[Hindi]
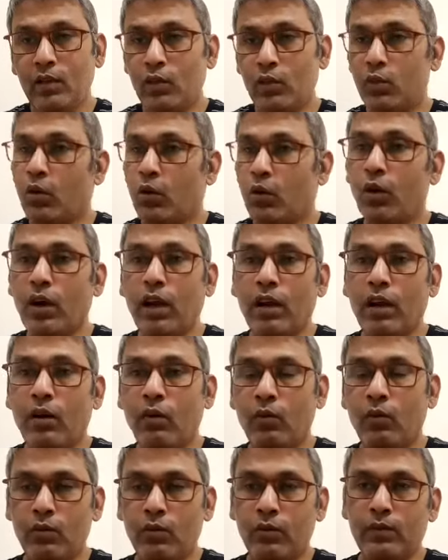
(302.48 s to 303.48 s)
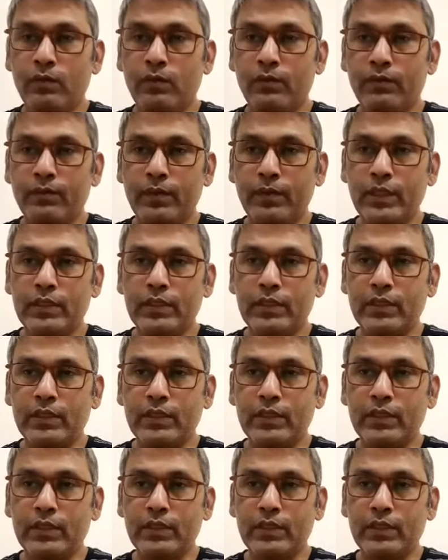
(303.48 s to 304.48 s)
दो का ना हो बस
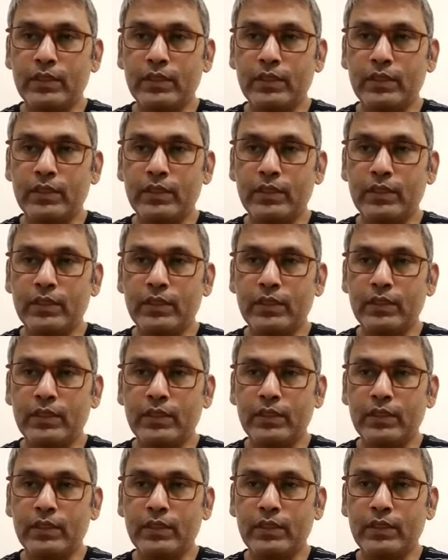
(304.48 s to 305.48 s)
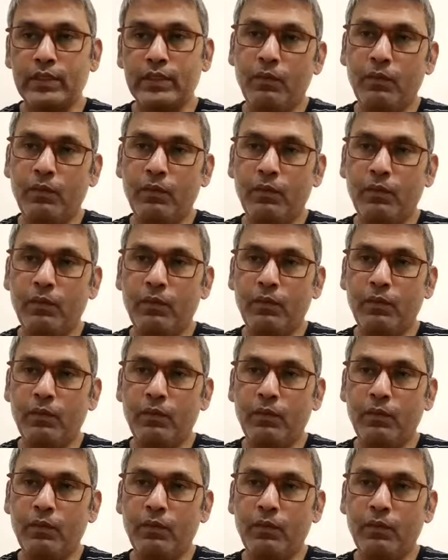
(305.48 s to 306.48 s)
एक का हो मैं
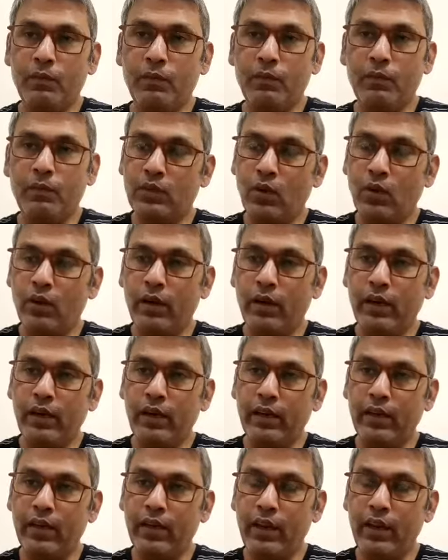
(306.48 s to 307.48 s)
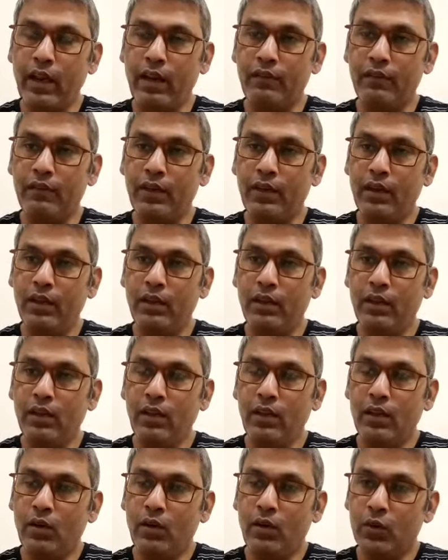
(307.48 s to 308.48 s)
इसीलिए चाह रहा हूँ कल स्कॉटलैंड के खिलाफ ना
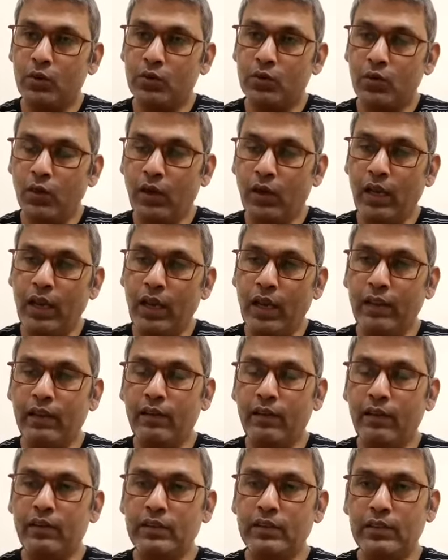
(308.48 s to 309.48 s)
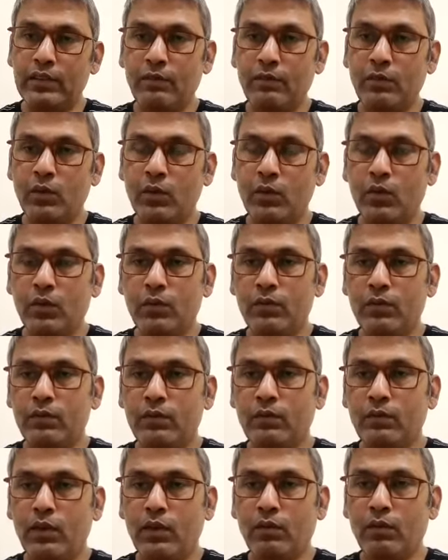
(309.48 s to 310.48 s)
उसको खिला दें वसीम को
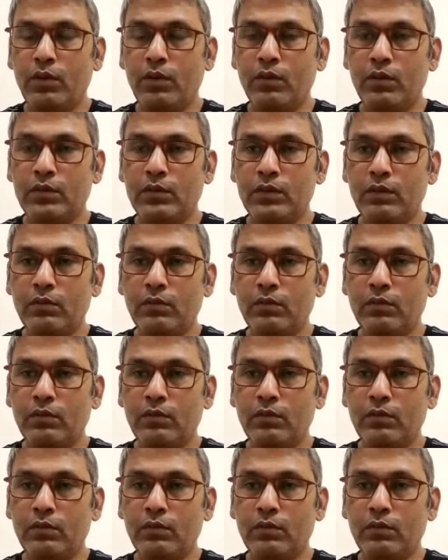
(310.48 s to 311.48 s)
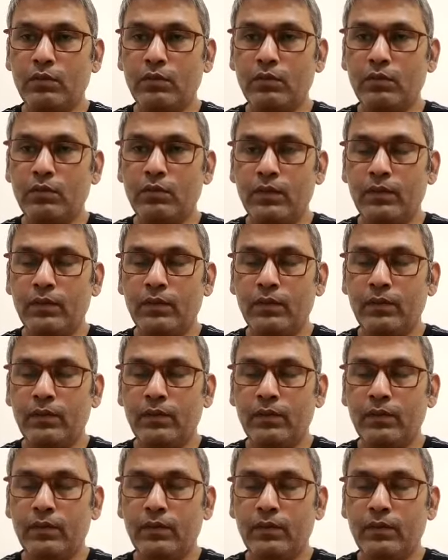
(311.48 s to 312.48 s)
मोहम्मद वसीम हम्म।
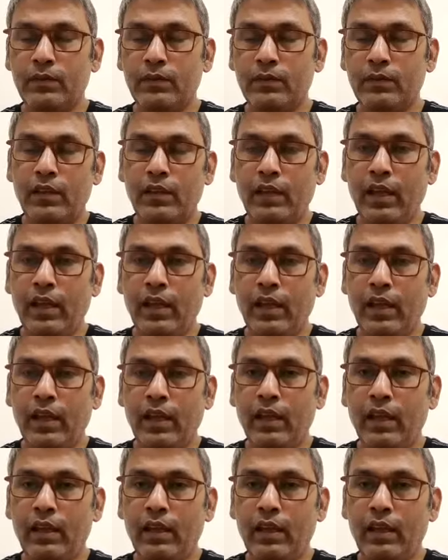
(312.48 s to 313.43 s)
देख